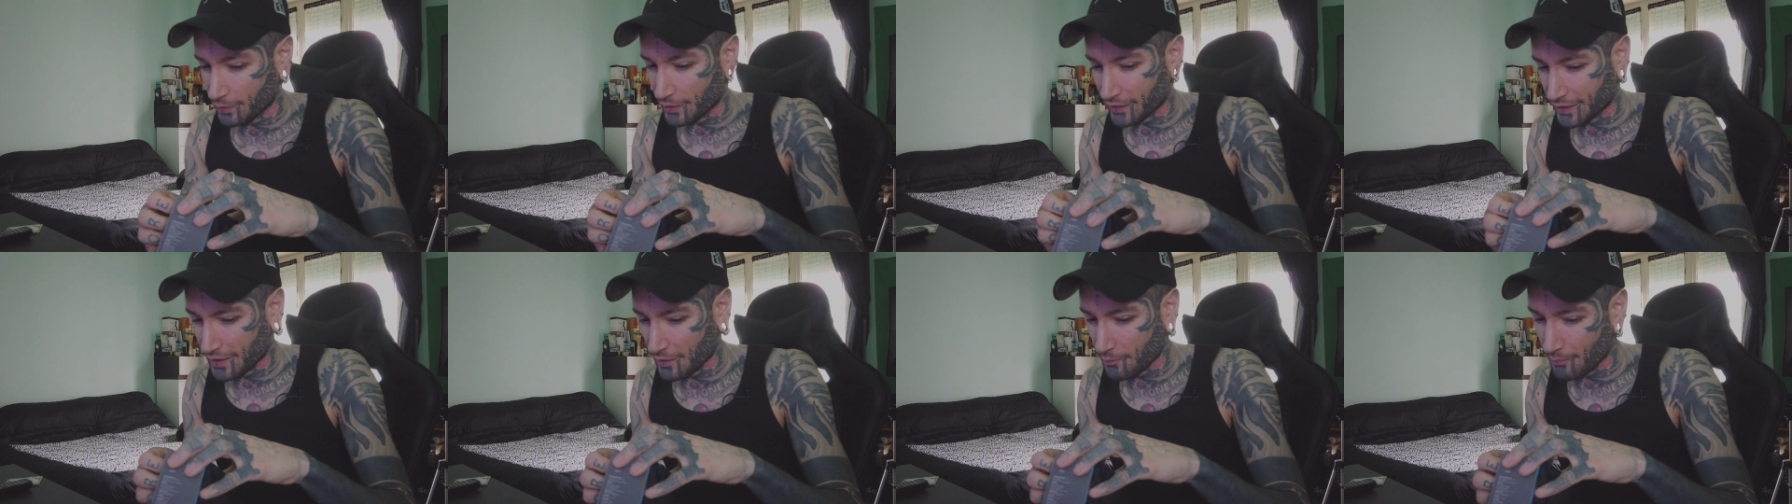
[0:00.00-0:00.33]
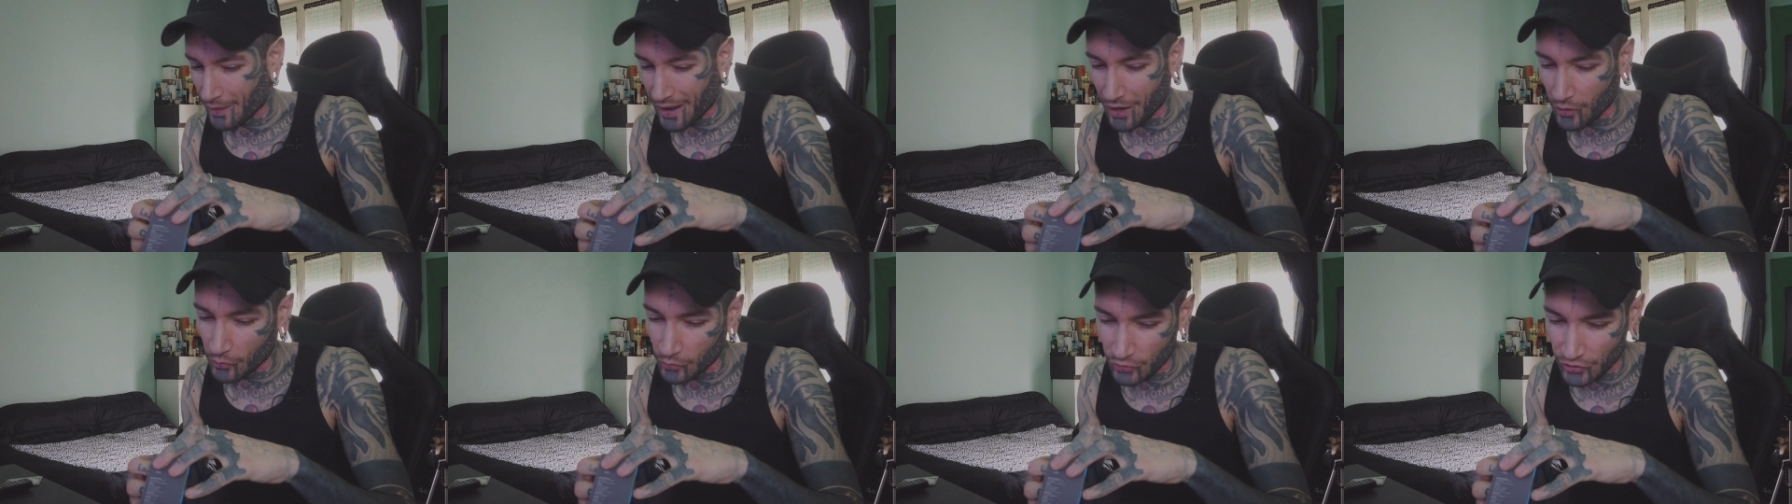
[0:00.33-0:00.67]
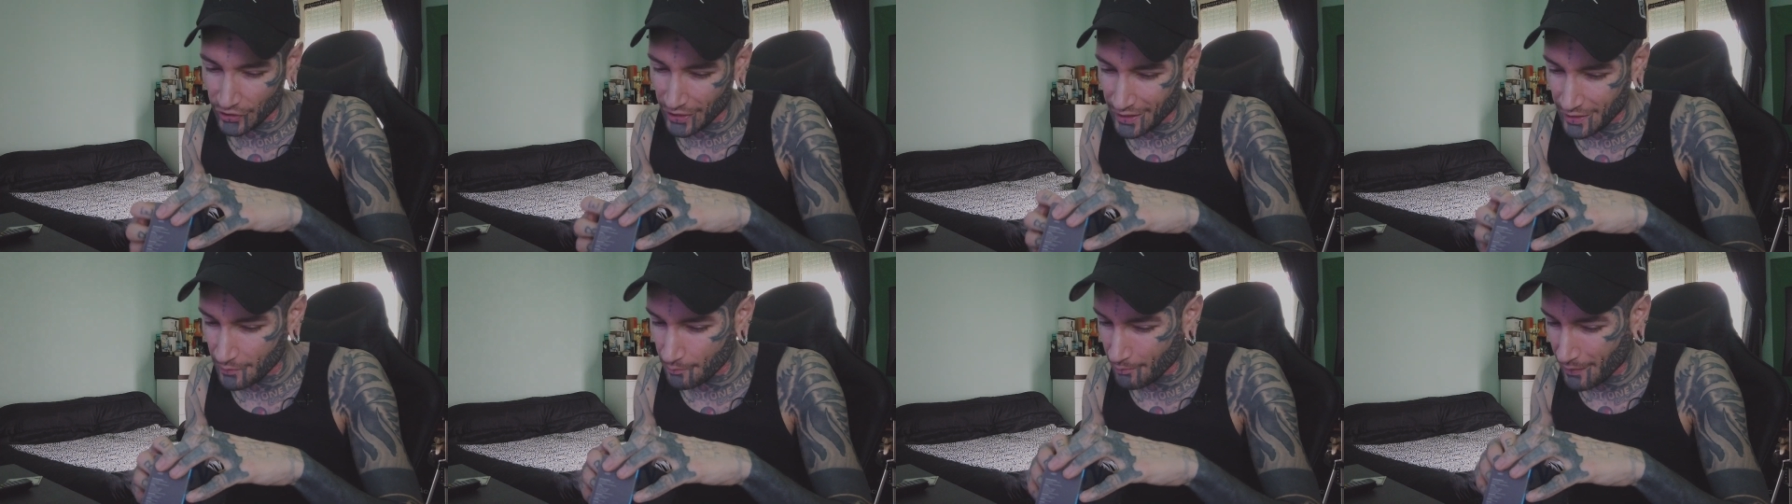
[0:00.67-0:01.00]
perché il
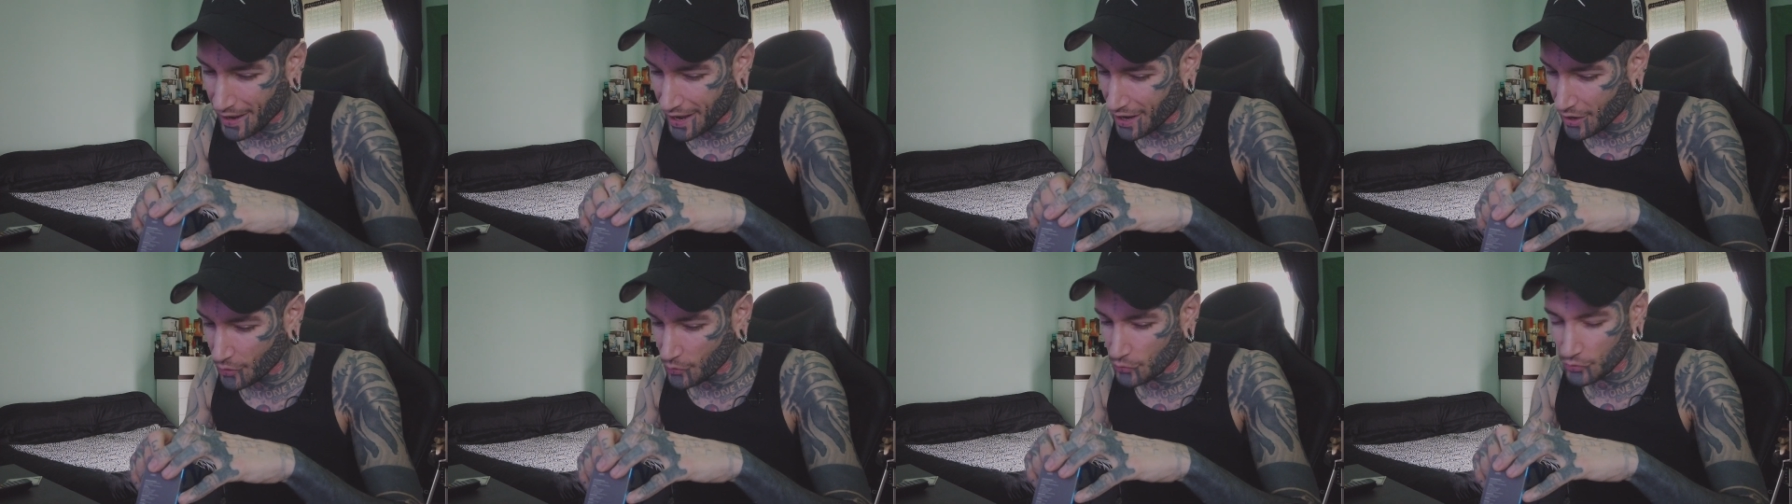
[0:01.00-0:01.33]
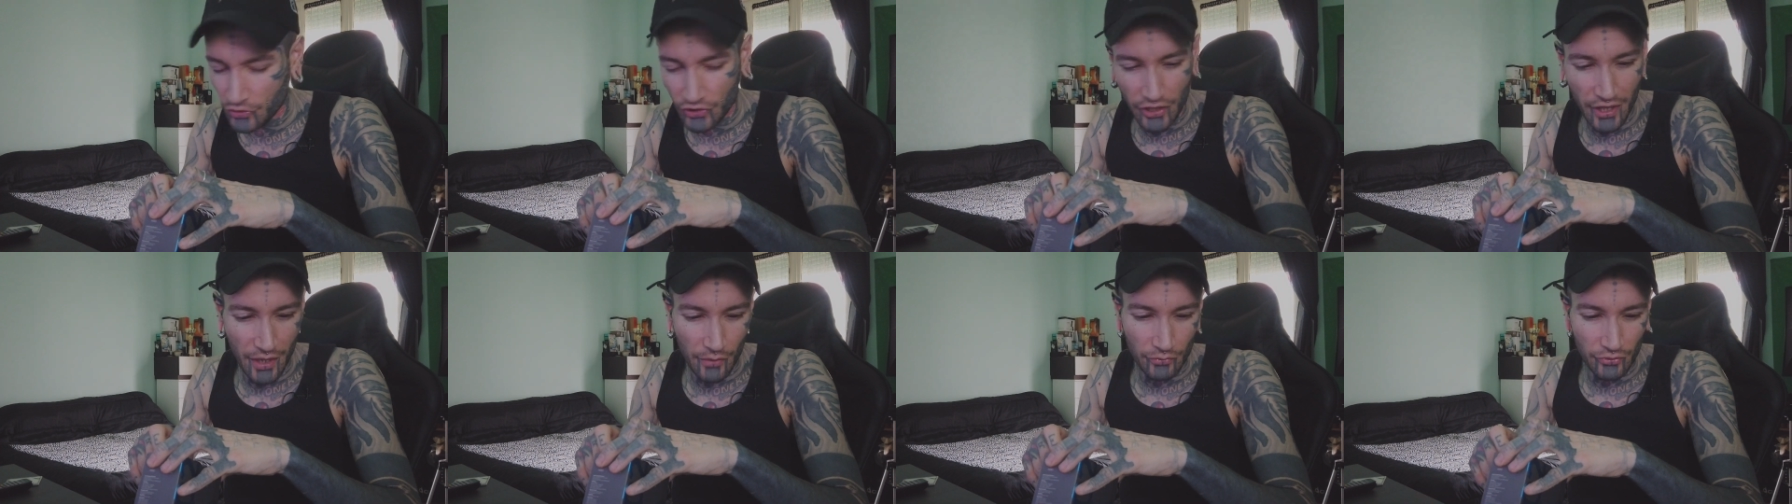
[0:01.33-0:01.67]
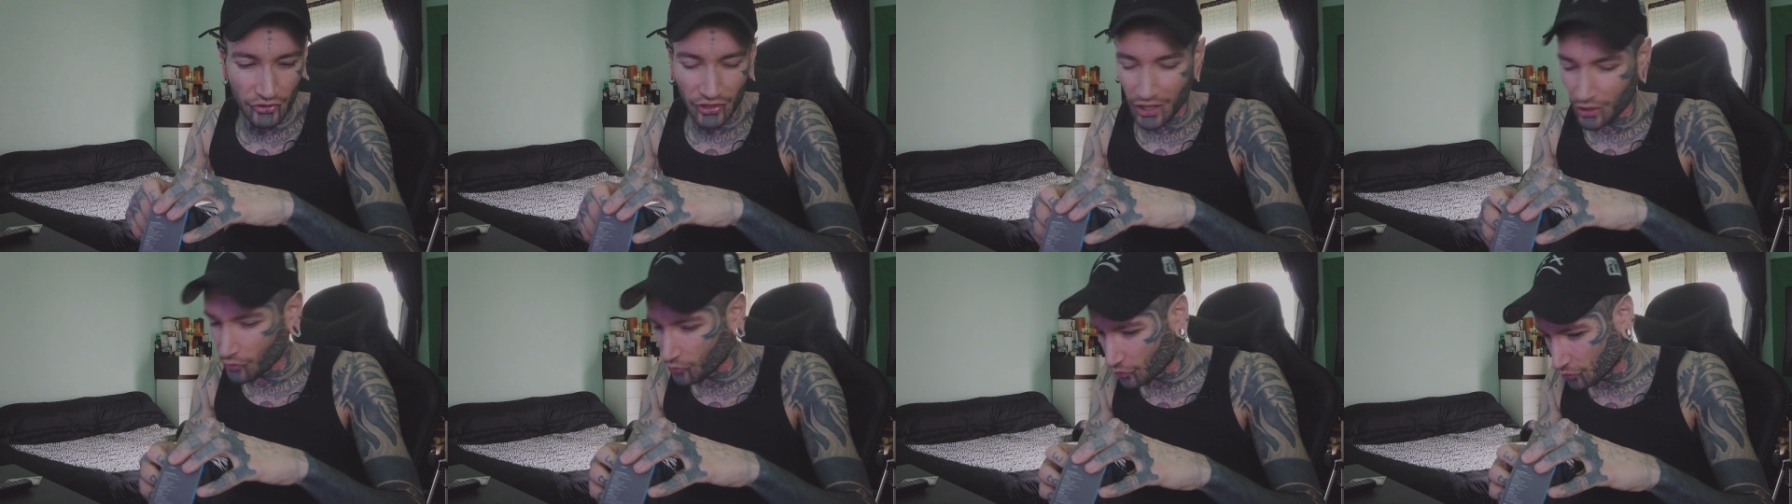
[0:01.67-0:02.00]
mouse è il mouse, è
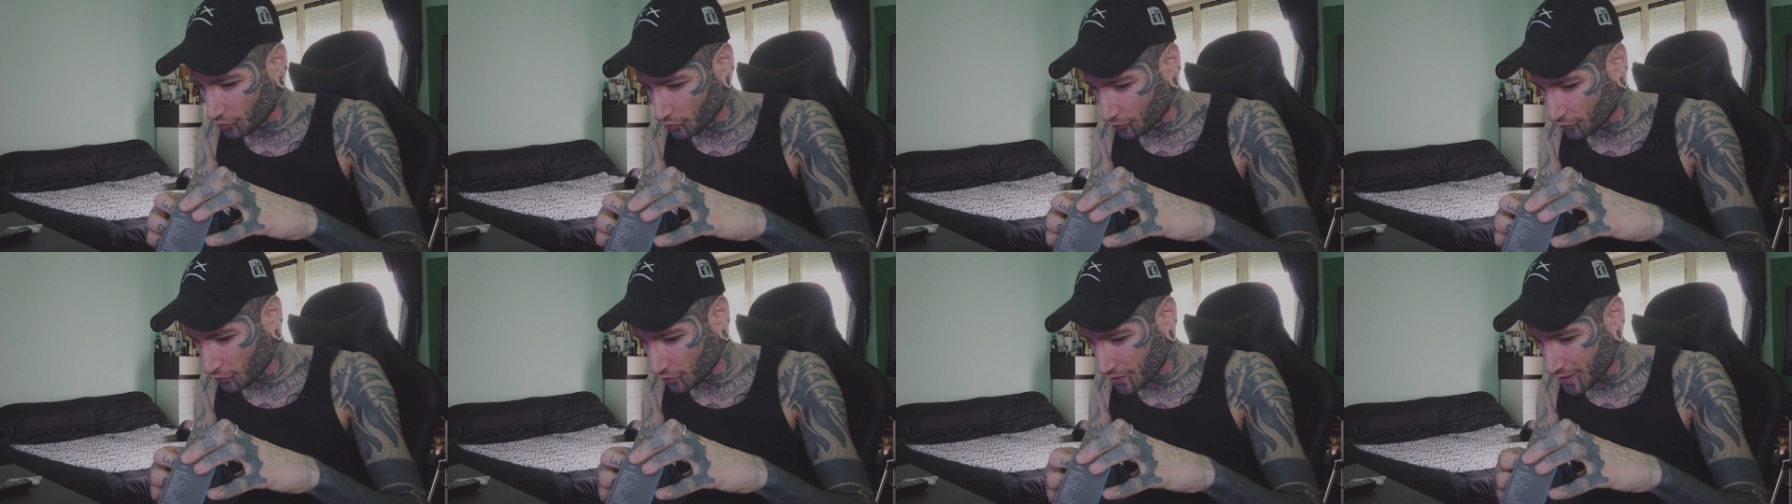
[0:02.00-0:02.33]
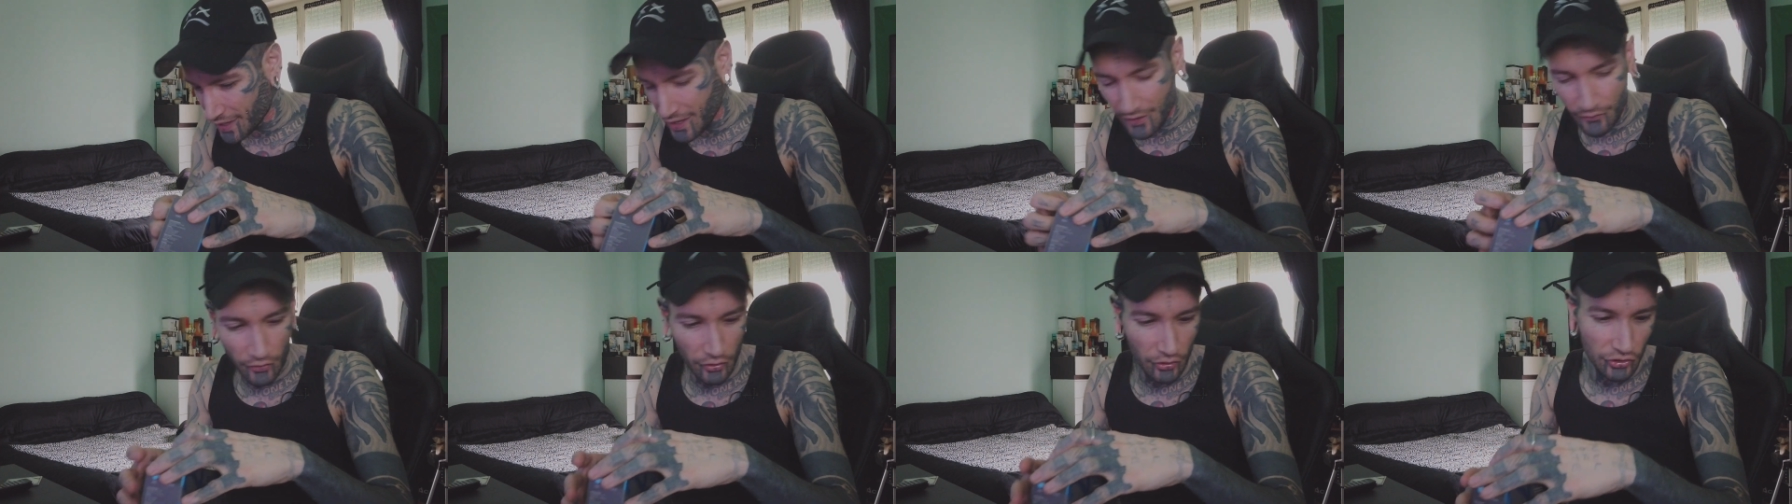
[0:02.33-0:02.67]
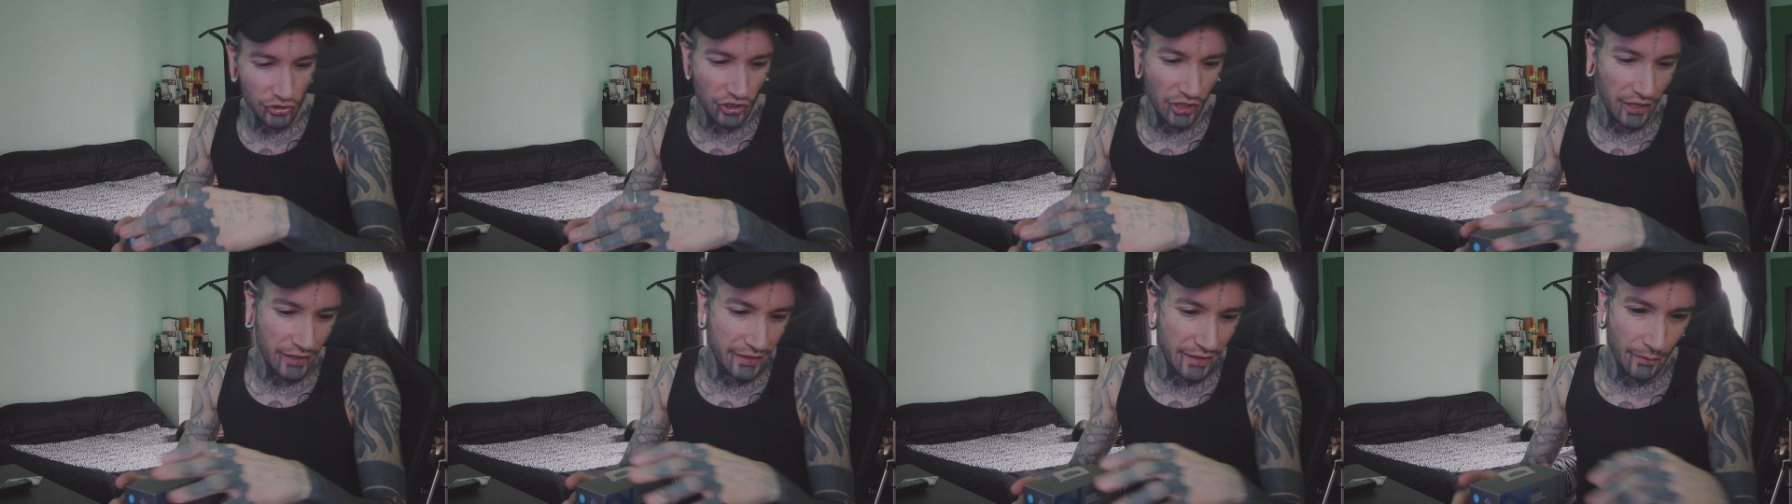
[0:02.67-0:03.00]
un sacco che lo volevo,
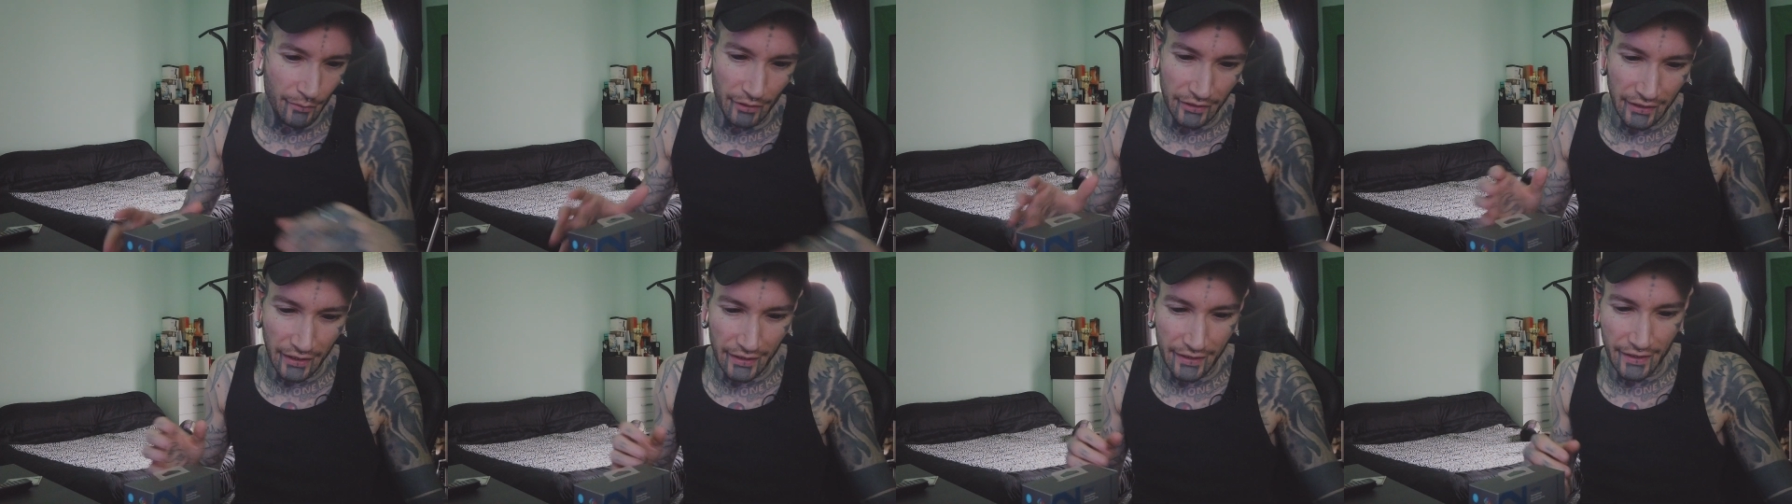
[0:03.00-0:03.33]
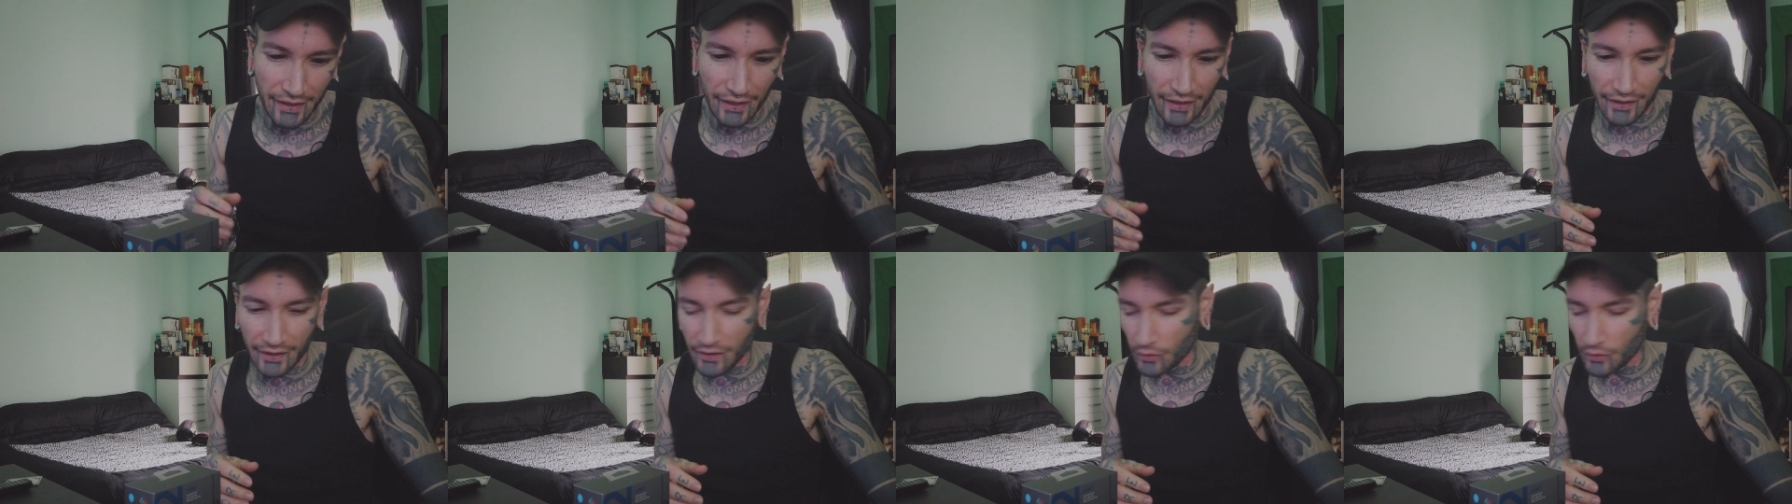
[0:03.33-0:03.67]
cioè andiamo a tagliare